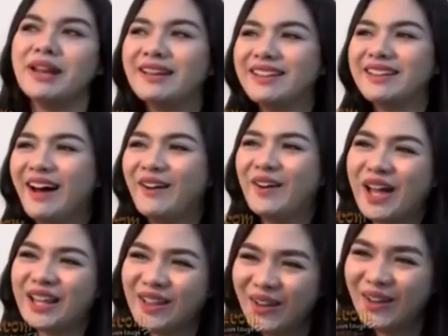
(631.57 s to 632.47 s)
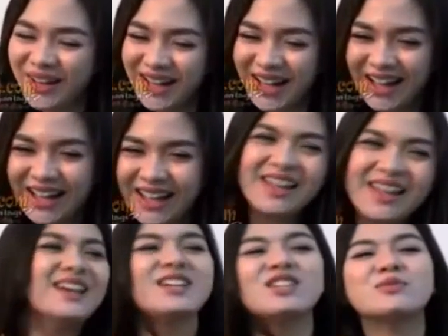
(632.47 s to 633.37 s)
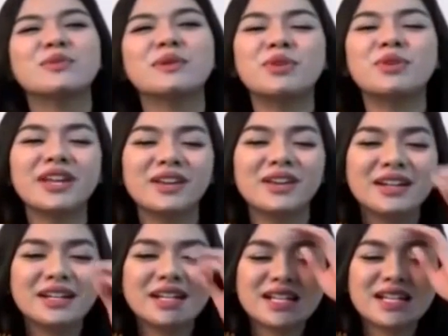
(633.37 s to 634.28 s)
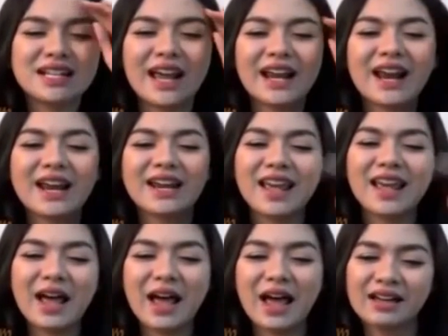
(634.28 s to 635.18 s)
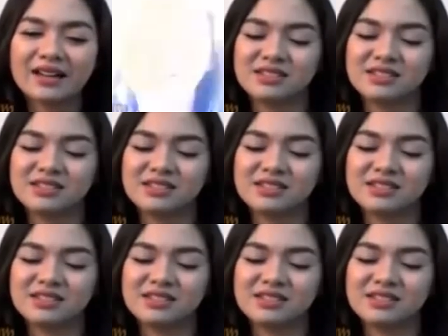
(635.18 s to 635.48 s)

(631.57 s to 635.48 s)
pada tahu atau enggak. Cuman mungkin karena dia